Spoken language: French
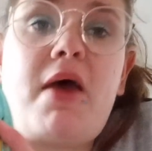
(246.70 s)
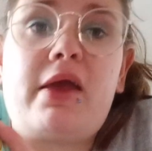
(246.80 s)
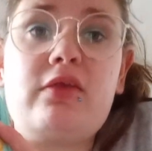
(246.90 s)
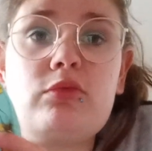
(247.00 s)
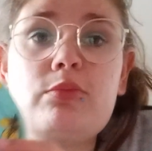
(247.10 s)

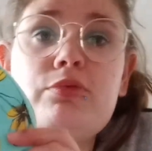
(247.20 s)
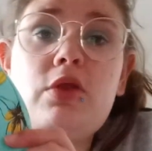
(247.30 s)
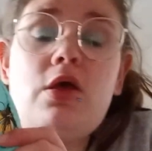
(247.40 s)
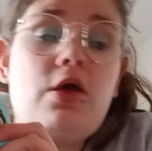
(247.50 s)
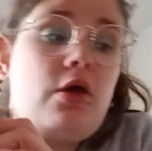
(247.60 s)
par exemple,
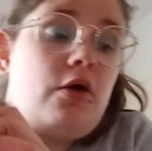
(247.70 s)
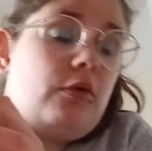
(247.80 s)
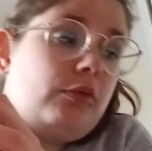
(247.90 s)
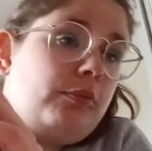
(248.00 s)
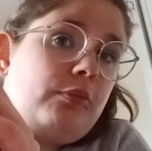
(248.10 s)

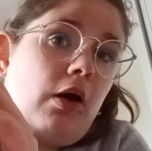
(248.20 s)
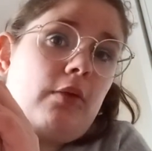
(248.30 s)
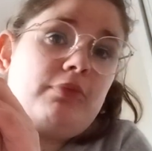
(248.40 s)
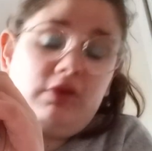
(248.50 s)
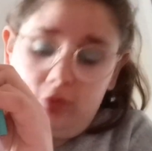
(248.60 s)
euh,
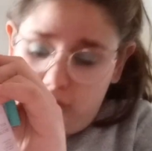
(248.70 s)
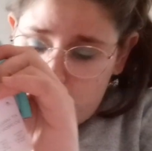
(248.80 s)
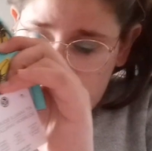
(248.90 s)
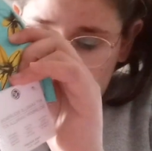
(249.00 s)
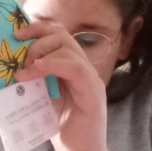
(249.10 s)
un petit
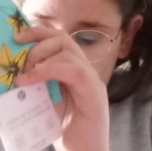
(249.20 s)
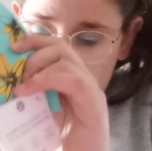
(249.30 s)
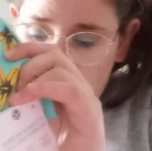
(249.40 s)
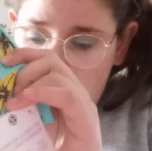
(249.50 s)
truc que j'ai eu